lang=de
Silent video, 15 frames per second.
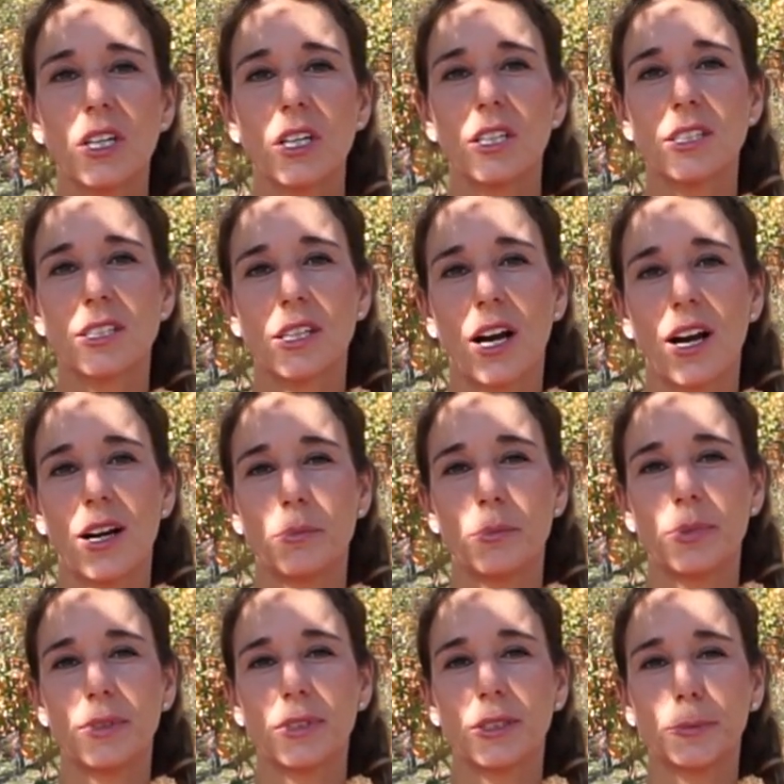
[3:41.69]
Es gab
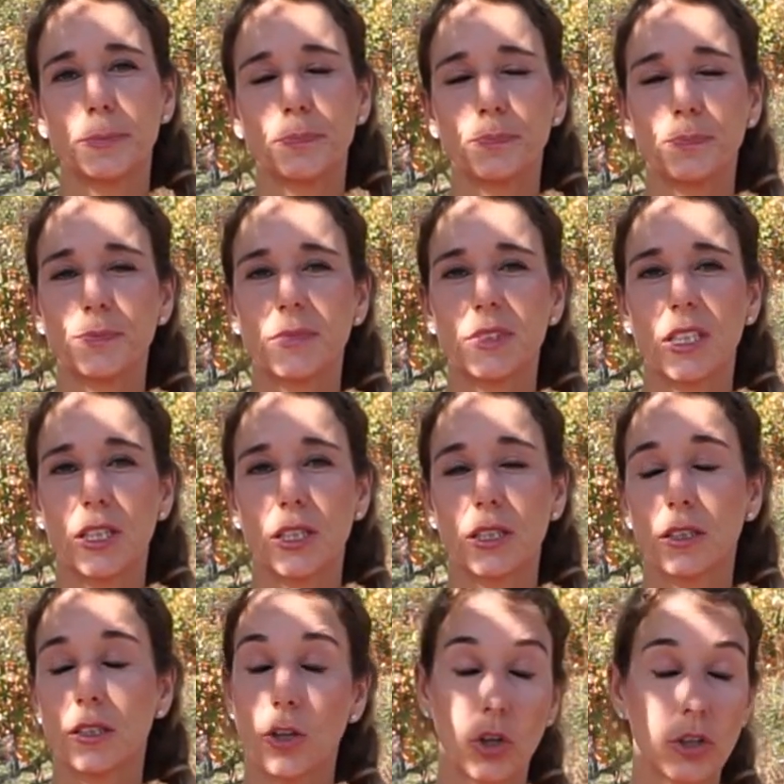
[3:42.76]
ähm,
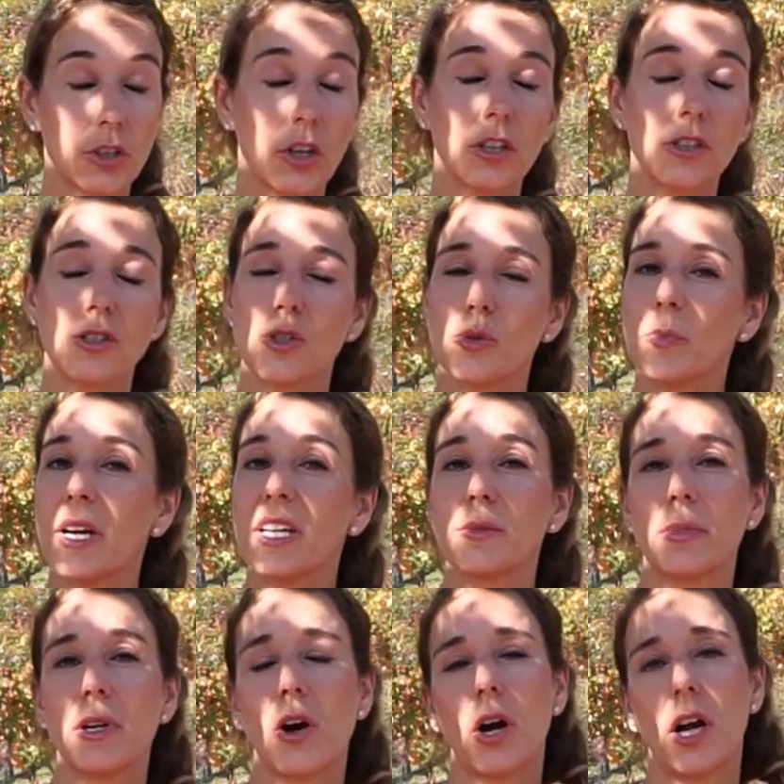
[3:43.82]
in London zum
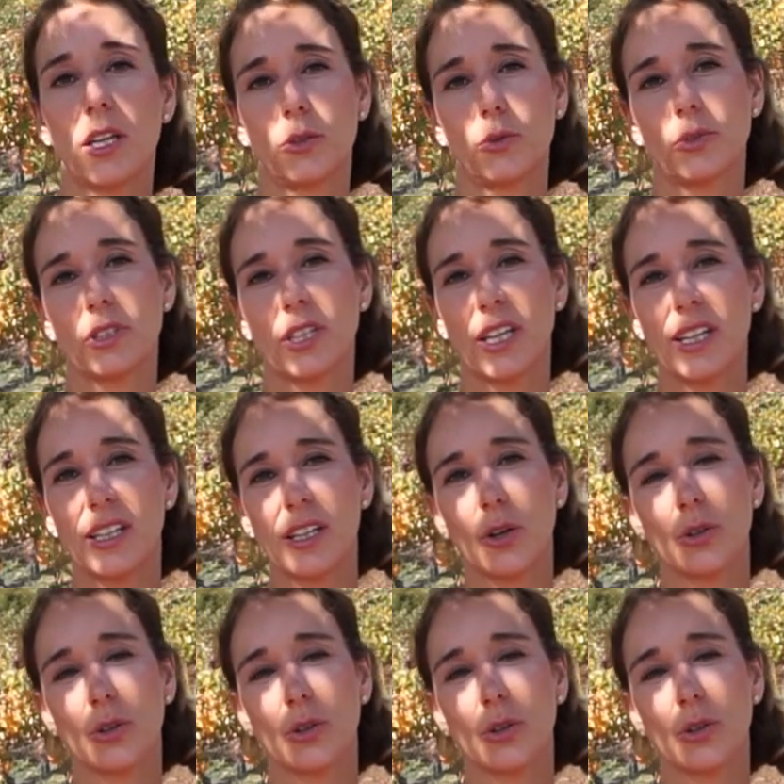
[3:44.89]
Beispiel auch ein Hotel.